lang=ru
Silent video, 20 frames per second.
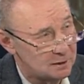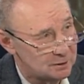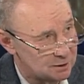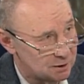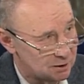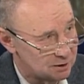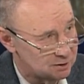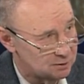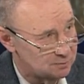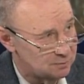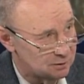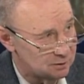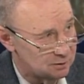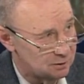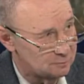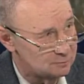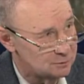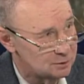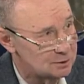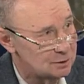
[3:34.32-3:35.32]
транспорт,
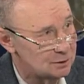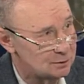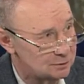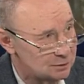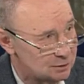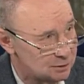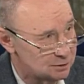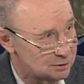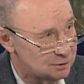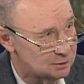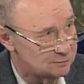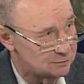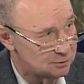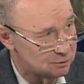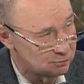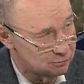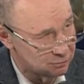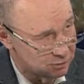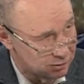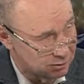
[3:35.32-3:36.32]
обещают даже
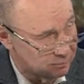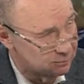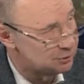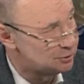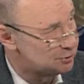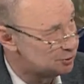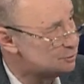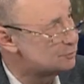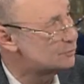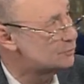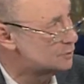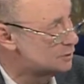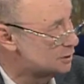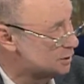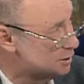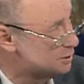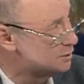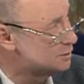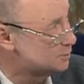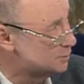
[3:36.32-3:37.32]
вернуть нам речной
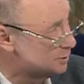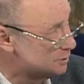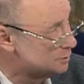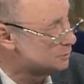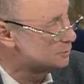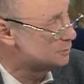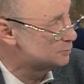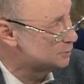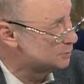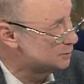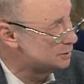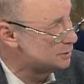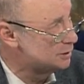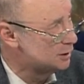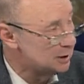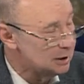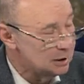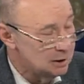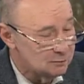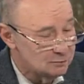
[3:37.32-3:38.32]
транспорт.
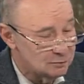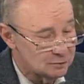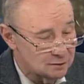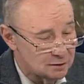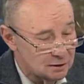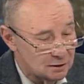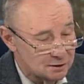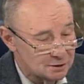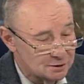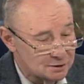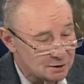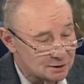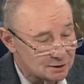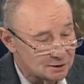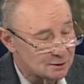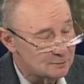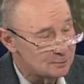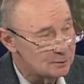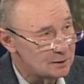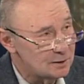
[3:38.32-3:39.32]
Вот
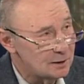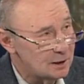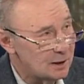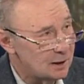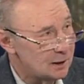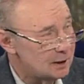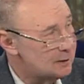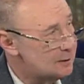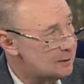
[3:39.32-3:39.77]
Сессия была...